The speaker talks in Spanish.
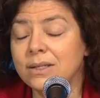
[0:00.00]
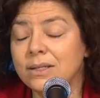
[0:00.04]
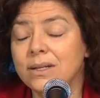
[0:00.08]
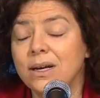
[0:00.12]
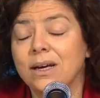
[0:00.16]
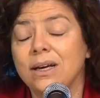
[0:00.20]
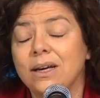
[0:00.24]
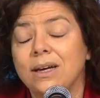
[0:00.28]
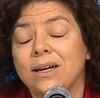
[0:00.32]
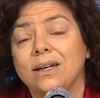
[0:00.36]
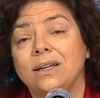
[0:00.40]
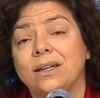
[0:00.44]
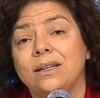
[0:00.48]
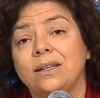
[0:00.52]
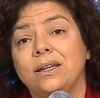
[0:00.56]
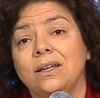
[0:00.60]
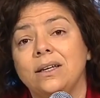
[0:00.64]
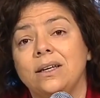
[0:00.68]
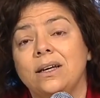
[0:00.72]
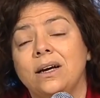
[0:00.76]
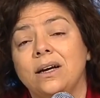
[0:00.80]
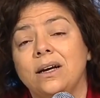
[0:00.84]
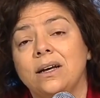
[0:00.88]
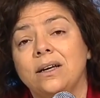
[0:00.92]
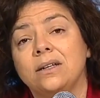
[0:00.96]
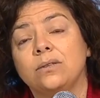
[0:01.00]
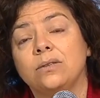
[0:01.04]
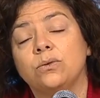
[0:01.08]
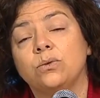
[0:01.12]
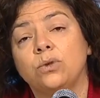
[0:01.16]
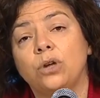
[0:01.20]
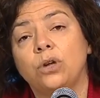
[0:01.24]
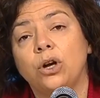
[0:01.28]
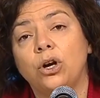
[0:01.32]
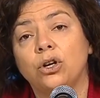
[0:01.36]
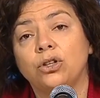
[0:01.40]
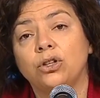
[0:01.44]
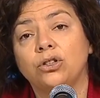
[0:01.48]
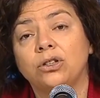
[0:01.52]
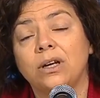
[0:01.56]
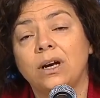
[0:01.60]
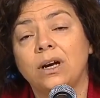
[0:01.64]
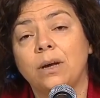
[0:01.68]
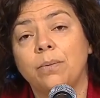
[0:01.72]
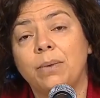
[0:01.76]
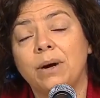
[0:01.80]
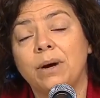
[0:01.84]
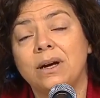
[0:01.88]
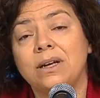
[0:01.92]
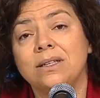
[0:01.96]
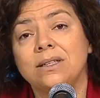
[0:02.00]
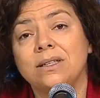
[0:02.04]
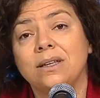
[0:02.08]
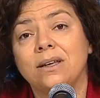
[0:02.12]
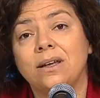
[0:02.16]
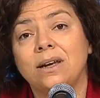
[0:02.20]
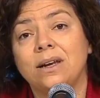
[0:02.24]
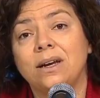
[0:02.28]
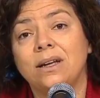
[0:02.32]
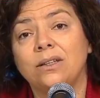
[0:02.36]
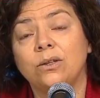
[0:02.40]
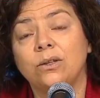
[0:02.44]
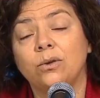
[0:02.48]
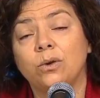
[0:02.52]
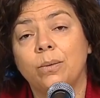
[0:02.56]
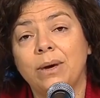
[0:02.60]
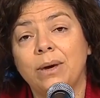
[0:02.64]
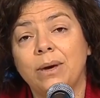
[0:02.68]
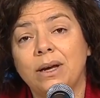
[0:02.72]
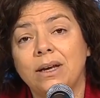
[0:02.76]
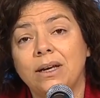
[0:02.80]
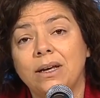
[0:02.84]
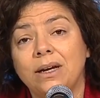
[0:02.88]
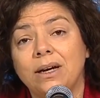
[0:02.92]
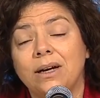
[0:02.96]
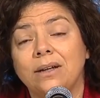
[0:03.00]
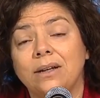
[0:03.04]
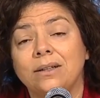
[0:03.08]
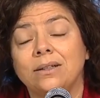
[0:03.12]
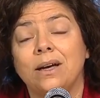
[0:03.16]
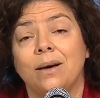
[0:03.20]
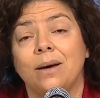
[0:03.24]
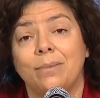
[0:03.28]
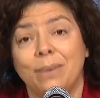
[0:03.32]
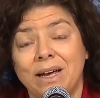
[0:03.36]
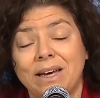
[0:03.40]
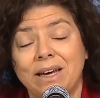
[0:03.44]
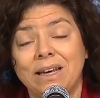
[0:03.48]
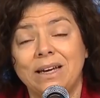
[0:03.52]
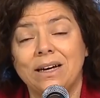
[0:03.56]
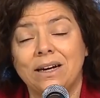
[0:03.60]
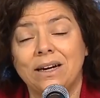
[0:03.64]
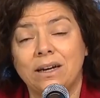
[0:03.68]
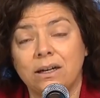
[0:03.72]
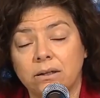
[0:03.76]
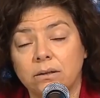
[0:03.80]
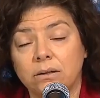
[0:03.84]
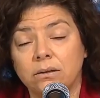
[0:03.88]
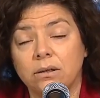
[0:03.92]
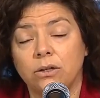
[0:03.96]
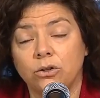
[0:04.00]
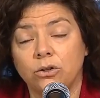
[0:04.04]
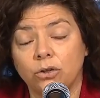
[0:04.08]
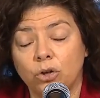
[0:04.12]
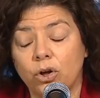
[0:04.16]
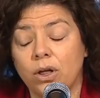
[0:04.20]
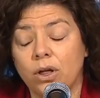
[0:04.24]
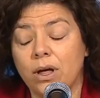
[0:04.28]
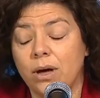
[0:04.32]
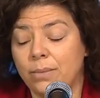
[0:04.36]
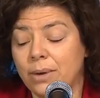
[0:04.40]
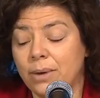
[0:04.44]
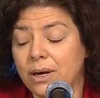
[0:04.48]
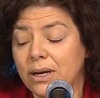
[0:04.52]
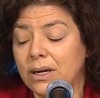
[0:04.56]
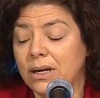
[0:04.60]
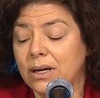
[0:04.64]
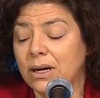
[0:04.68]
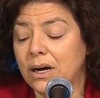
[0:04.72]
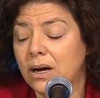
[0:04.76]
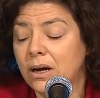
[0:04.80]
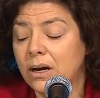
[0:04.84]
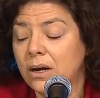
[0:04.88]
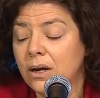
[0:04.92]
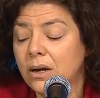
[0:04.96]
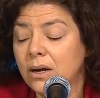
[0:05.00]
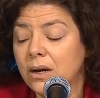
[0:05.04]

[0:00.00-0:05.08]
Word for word: que Argentina es uno de los tres países de Latinoamérica, de América, de toda América,